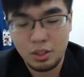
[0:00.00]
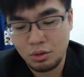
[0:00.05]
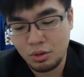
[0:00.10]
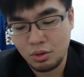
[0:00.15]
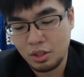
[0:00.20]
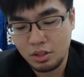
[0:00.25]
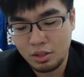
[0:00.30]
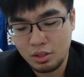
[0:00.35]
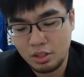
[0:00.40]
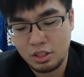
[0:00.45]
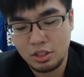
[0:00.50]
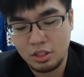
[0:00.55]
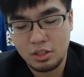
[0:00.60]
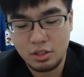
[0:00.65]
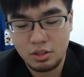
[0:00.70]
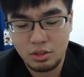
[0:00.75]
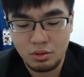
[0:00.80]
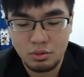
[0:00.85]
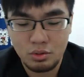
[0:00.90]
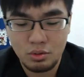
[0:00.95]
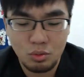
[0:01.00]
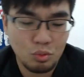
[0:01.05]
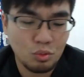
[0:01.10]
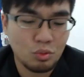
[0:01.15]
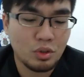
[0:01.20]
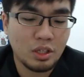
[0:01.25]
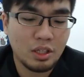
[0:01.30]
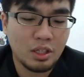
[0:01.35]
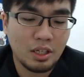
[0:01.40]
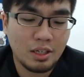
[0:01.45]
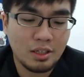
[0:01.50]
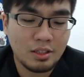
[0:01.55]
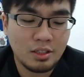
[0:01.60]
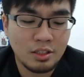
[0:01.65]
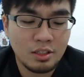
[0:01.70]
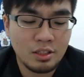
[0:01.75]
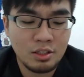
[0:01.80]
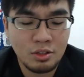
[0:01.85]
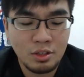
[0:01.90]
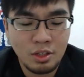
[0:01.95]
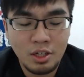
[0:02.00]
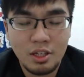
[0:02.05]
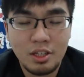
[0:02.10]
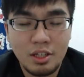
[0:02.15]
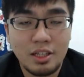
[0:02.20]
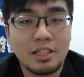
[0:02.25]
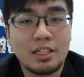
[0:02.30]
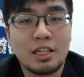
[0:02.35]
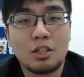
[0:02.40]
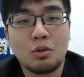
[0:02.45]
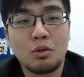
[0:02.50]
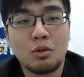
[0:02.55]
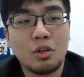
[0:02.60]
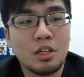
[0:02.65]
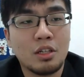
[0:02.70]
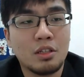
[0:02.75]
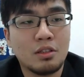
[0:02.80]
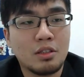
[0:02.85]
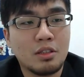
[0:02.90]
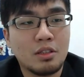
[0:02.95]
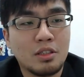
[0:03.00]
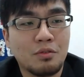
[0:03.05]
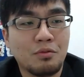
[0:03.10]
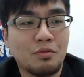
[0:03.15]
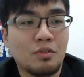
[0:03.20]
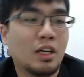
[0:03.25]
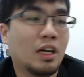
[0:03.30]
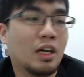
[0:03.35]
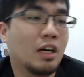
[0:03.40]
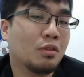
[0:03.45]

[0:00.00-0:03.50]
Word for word: 对，第一次使用的乌龟呢，其实大家都很兴奋啊，